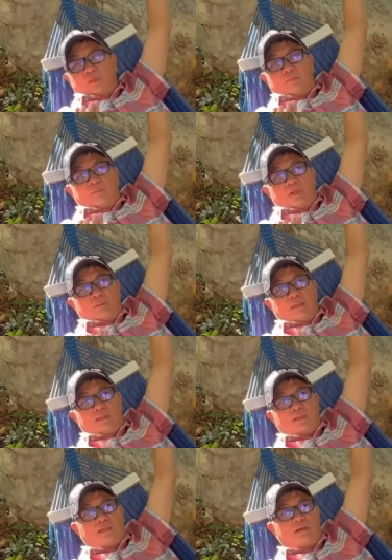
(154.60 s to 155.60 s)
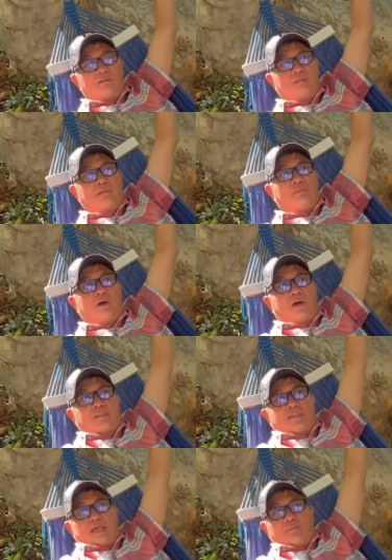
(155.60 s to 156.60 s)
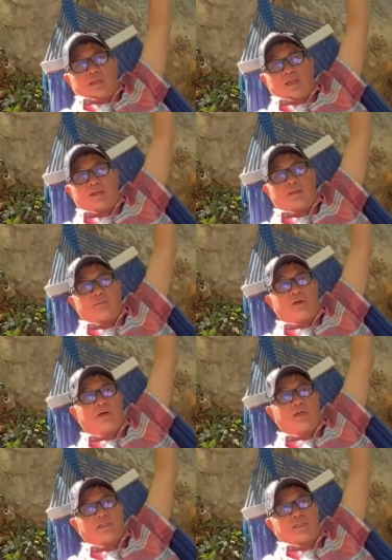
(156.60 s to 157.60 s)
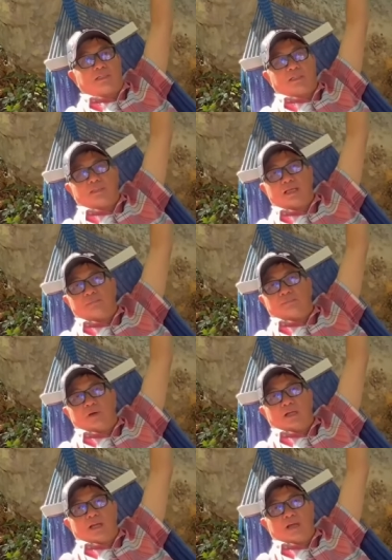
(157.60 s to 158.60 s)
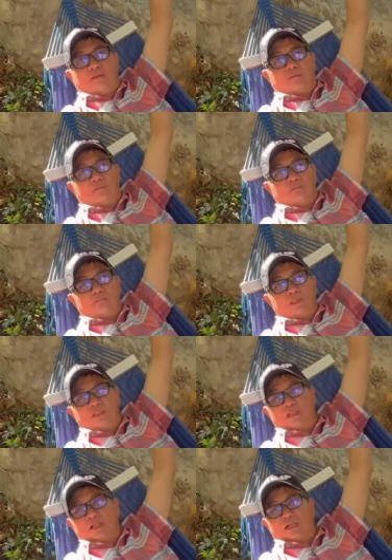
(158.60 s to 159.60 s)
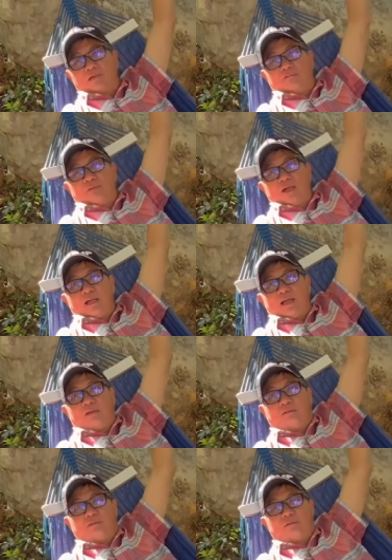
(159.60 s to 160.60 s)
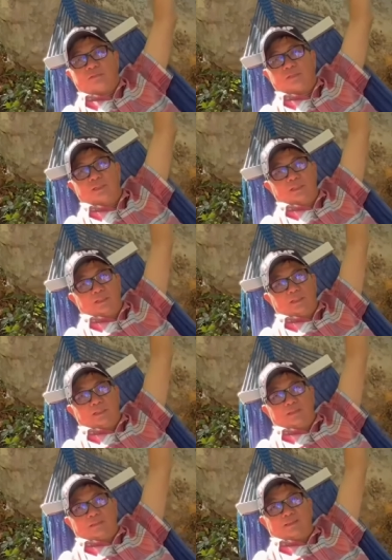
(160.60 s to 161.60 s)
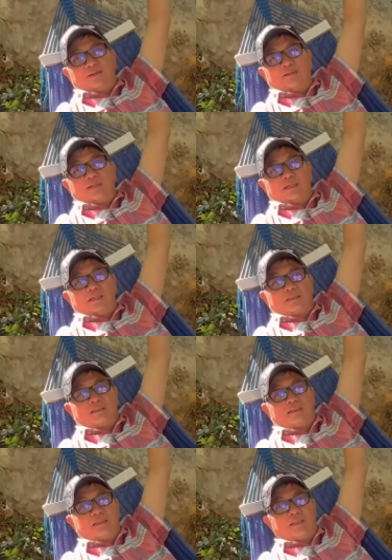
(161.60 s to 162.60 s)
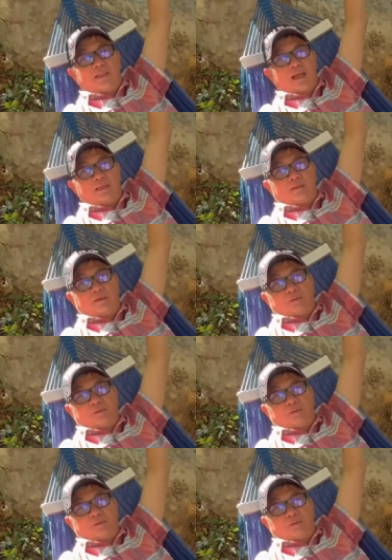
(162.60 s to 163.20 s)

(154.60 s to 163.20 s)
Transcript: mà mình không mình bỏ cha mẹ bỏ kinh thiên tâm bỏ đạo mà ngược lại còn phá đạo thì tội rất là cực kỳ đại tội